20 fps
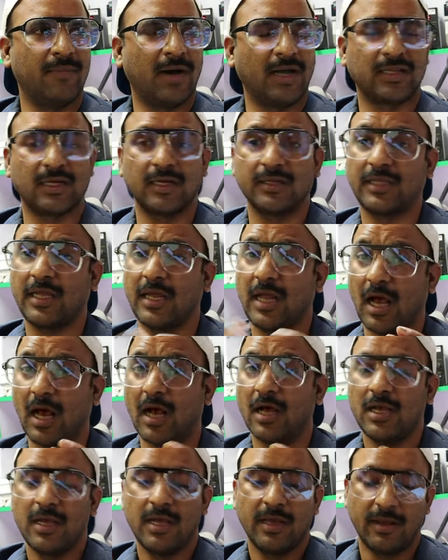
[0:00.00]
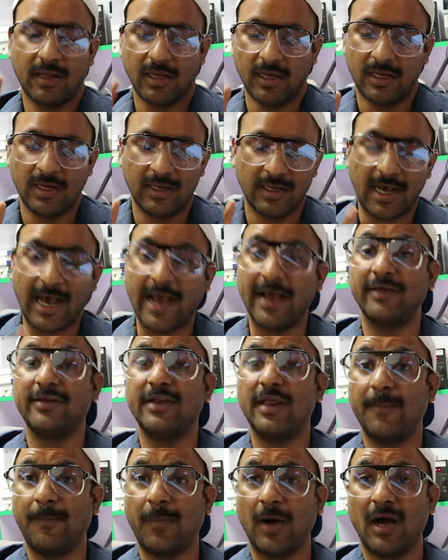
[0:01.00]
बात करते हैं हाँ
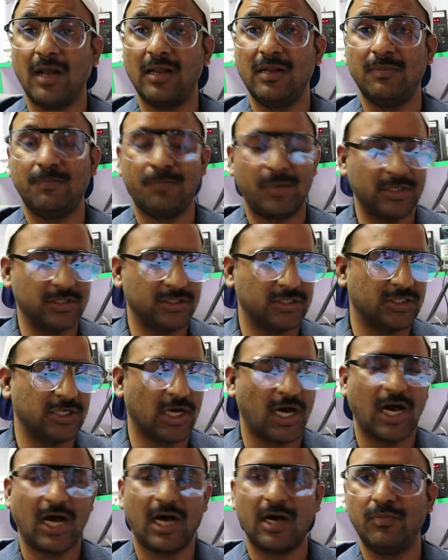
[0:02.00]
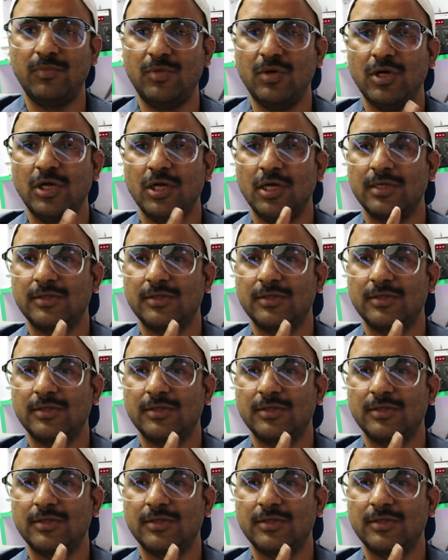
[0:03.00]
नेपाल पंजाब